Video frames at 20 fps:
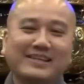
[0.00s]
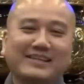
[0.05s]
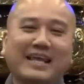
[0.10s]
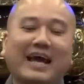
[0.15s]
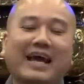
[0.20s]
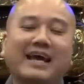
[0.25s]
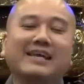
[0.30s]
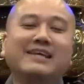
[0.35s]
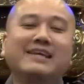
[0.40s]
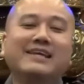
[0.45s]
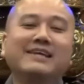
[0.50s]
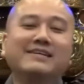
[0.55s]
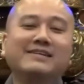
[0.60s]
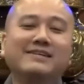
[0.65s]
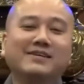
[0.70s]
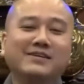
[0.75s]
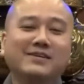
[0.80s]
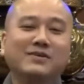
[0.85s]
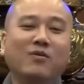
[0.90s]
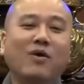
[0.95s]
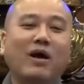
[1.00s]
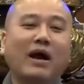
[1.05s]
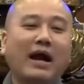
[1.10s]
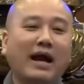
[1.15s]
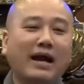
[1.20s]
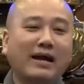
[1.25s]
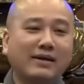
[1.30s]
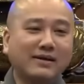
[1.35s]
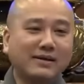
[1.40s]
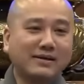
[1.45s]
Tại vì người
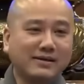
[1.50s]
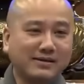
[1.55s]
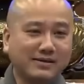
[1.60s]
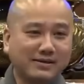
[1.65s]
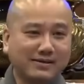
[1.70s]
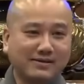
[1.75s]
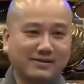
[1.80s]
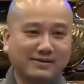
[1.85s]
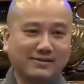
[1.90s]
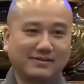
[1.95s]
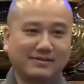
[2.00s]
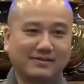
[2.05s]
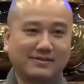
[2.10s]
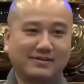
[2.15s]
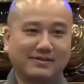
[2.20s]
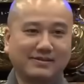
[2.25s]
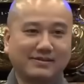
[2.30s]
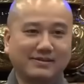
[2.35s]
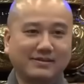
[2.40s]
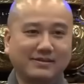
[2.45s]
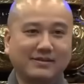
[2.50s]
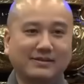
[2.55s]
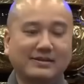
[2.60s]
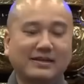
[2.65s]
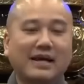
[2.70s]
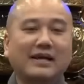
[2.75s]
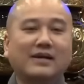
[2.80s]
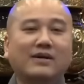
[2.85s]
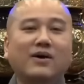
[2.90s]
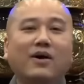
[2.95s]
Quảng á, người
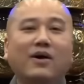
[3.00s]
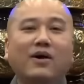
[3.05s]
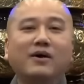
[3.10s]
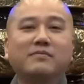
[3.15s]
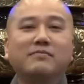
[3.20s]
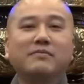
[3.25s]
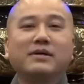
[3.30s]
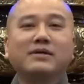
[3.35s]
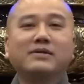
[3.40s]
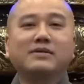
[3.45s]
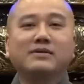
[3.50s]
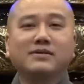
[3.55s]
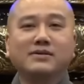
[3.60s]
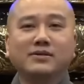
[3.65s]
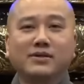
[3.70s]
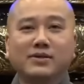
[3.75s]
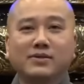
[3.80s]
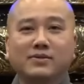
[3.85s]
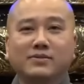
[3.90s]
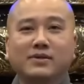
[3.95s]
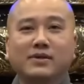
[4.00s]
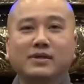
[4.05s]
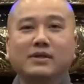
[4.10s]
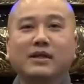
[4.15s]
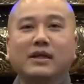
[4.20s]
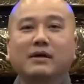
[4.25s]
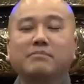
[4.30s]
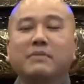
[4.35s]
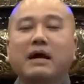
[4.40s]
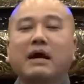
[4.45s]
ta gọi mấy người nhiều
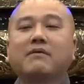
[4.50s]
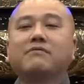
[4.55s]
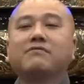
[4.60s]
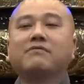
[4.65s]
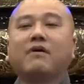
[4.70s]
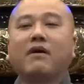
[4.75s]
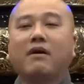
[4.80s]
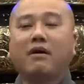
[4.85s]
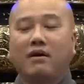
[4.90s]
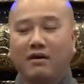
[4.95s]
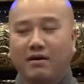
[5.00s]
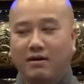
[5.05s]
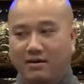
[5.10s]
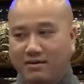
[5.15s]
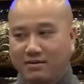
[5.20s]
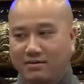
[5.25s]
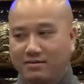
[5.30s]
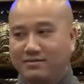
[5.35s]
chuyện là bạc phò.